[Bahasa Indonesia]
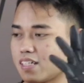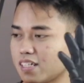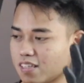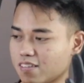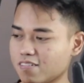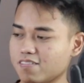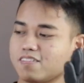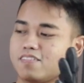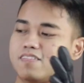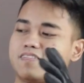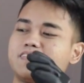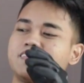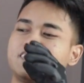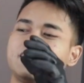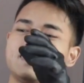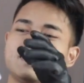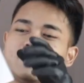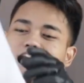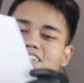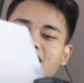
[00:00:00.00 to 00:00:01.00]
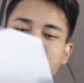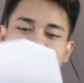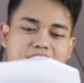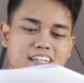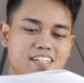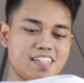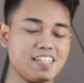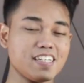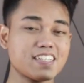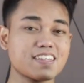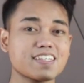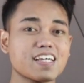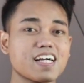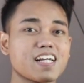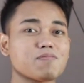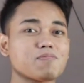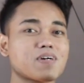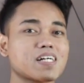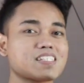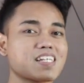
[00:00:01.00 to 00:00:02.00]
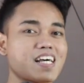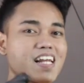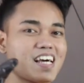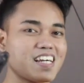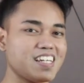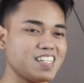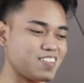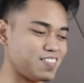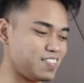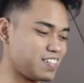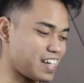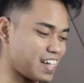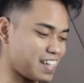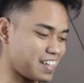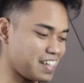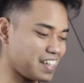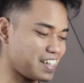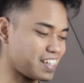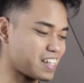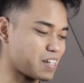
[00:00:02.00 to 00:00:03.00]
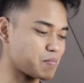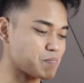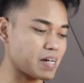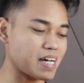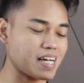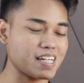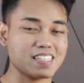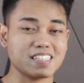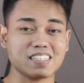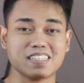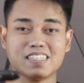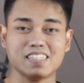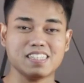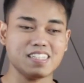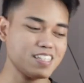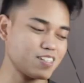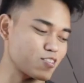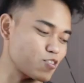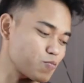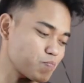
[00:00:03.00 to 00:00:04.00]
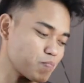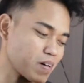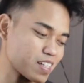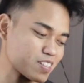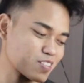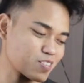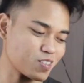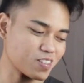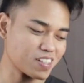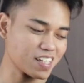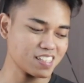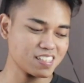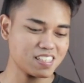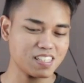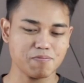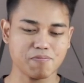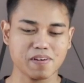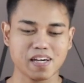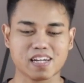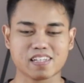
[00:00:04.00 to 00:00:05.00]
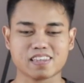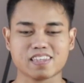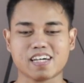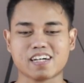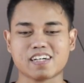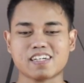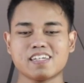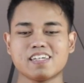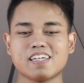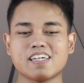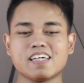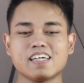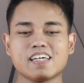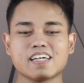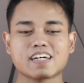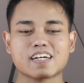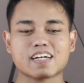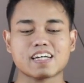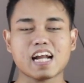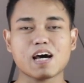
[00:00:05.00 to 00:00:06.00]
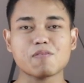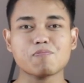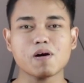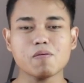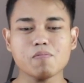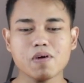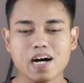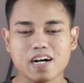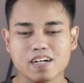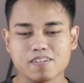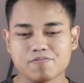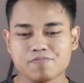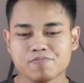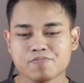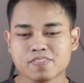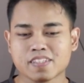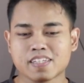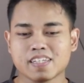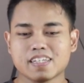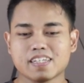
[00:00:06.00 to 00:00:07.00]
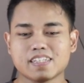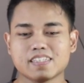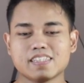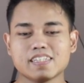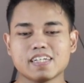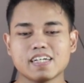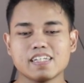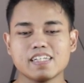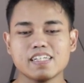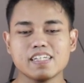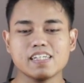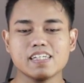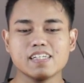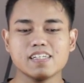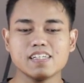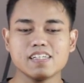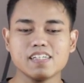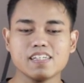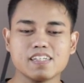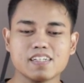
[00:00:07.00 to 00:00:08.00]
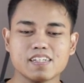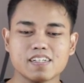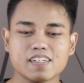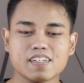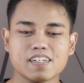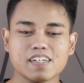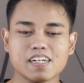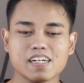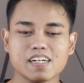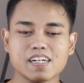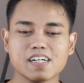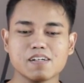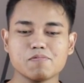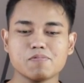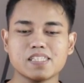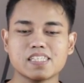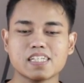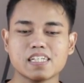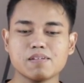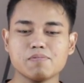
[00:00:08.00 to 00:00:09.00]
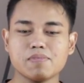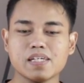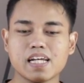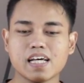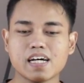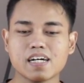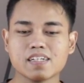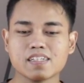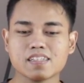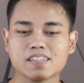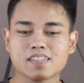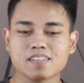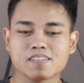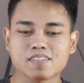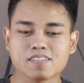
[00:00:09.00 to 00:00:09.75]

gitu Nah, detail masalah itu nanti kita bahas di kumpas tuntas GPR Tech. Kenapa, Bang? Jadi, uh, bisa dibilang